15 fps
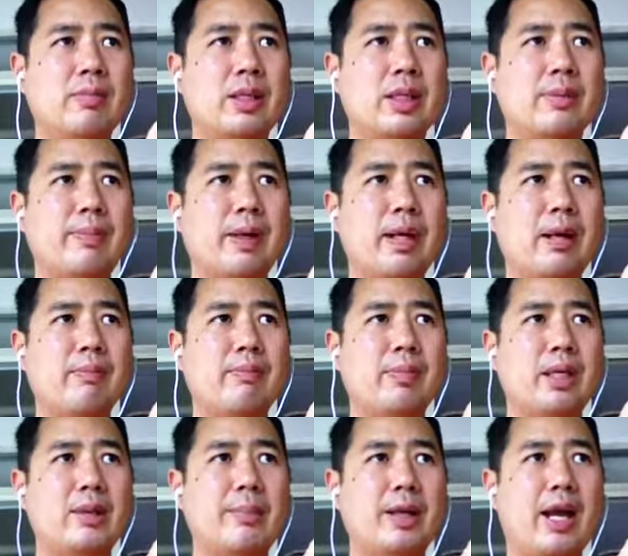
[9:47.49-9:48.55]
มีปัญ
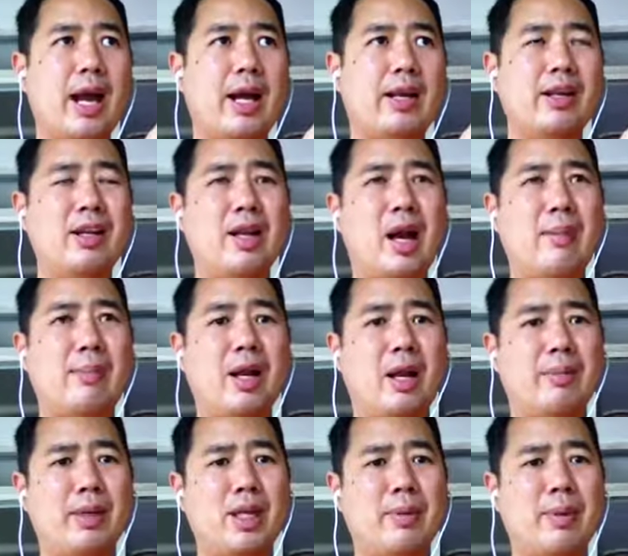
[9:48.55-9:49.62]
มีปัญหาในเรื่องการบริ
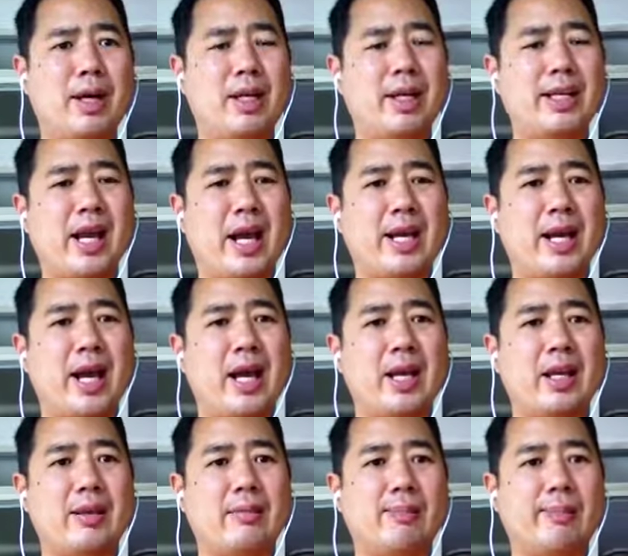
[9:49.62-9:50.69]
หารไม่สามารถขยายได้
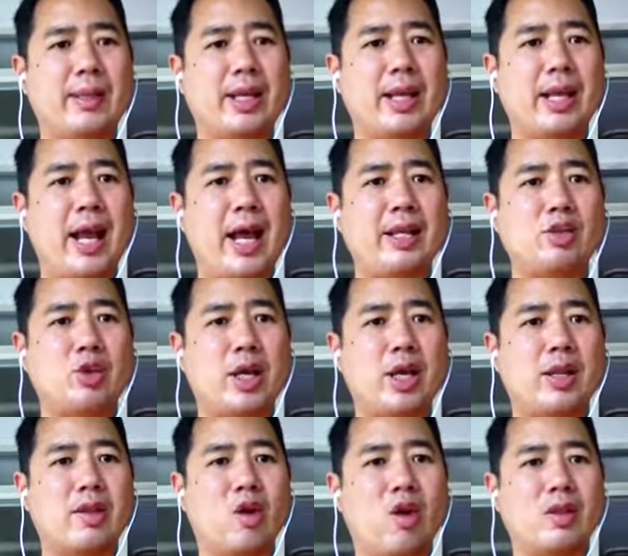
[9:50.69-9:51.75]
เลย มีแค่ร้านอยู่
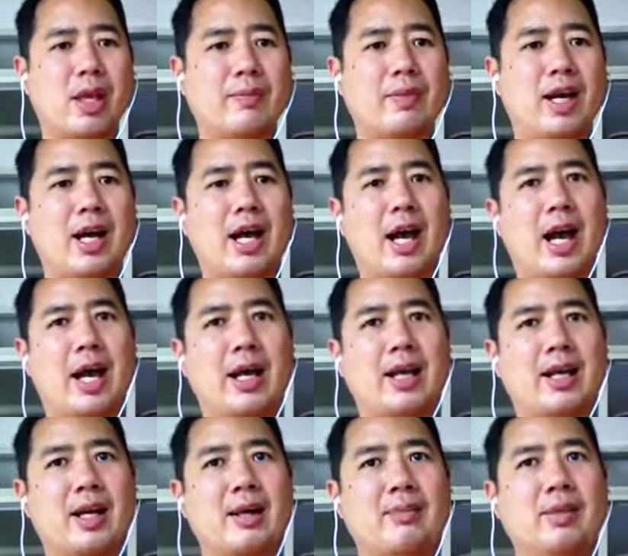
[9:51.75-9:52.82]
แค่สองสามสาขา
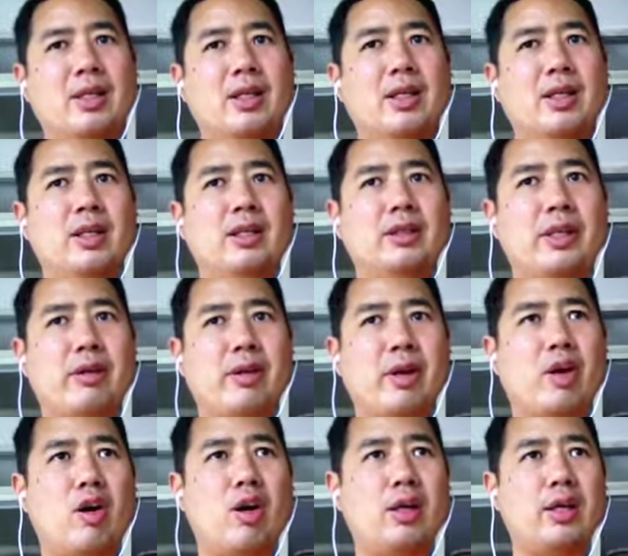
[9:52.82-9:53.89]
นะครับแต่เล
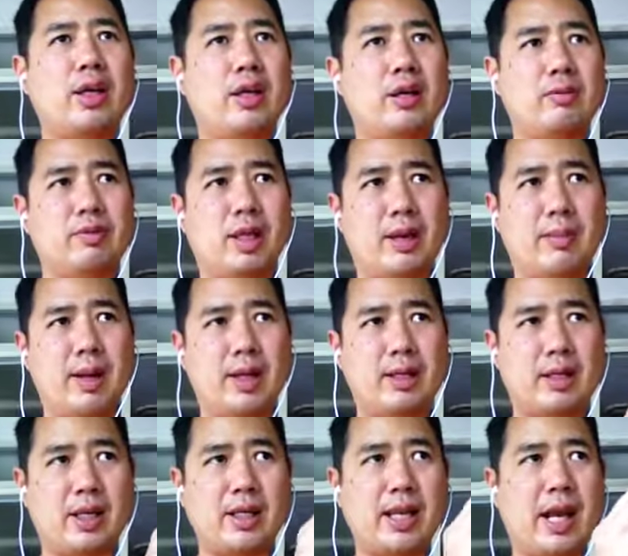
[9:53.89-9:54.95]
คอกเนี่ยสามารถ
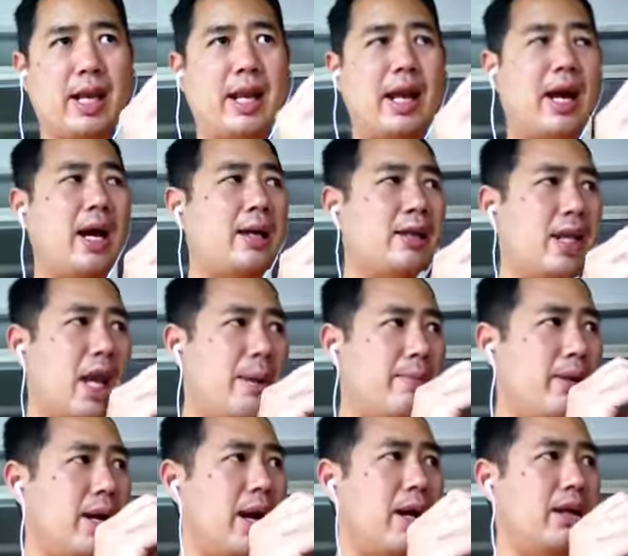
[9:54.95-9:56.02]
ขยายร้าน แก้
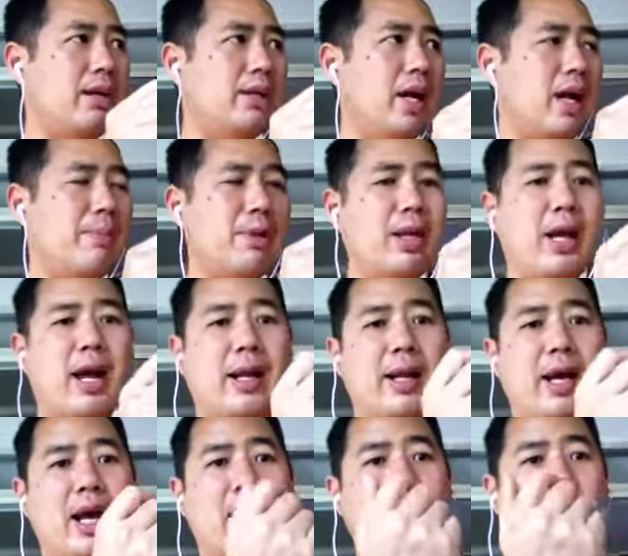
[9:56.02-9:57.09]
ปัญหาเรื่องการบริหาร
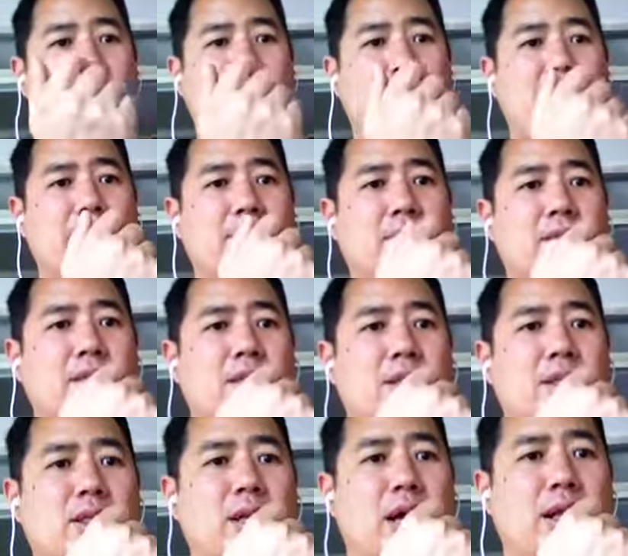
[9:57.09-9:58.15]
ได้นะครับ
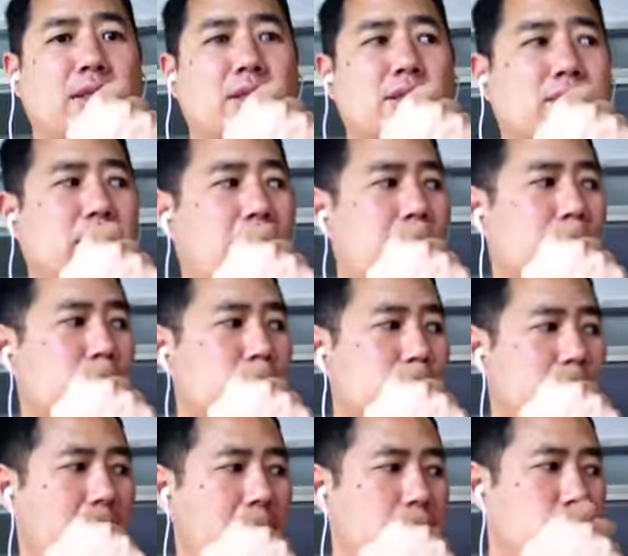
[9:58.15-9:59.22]
การสร้างลูก
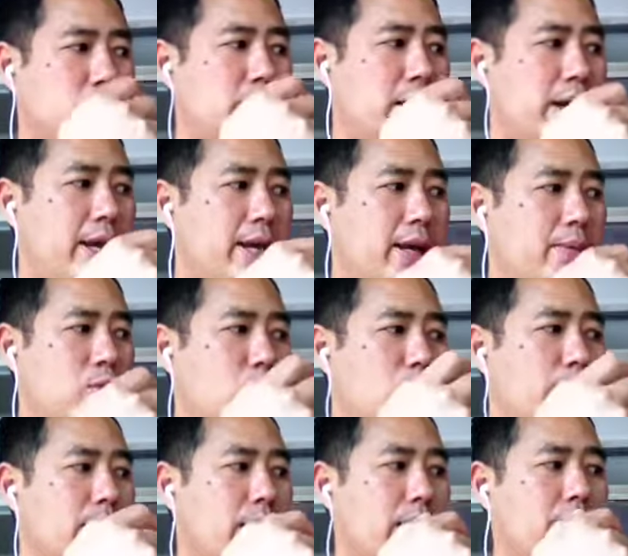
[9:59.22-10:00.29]
แดงจูงใจให้กับคน
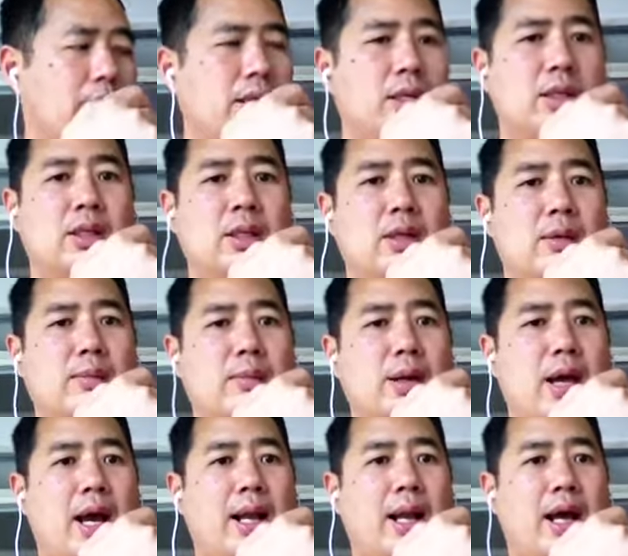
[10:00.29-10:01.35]
มาบ
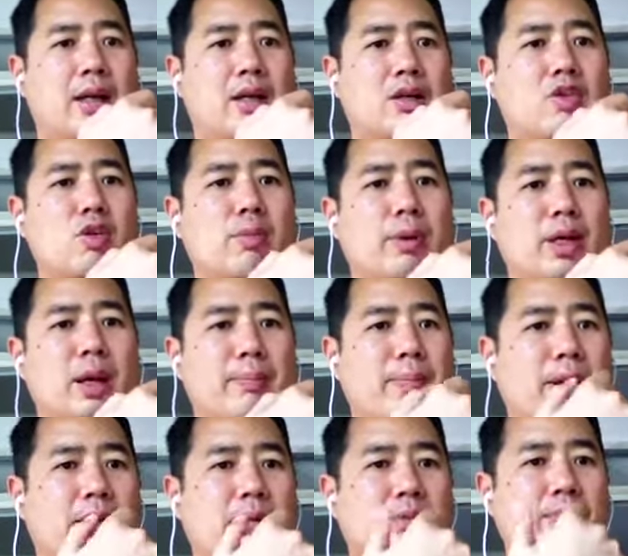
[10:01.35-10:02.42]
ริหารร้านก็คงเหมือนกับ
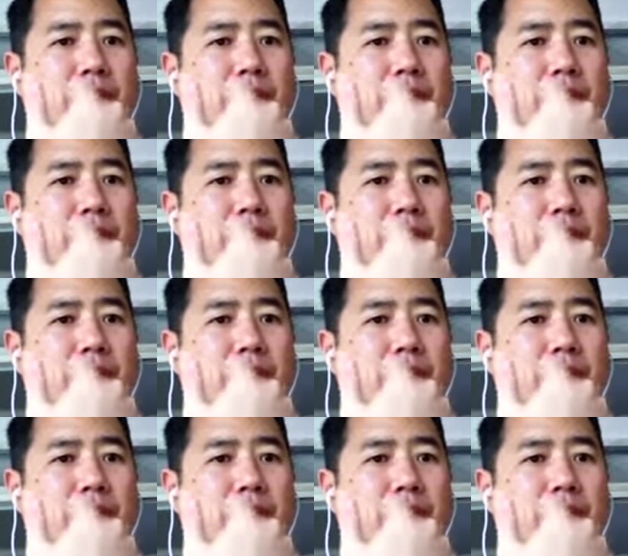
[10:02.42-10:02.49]
เป็น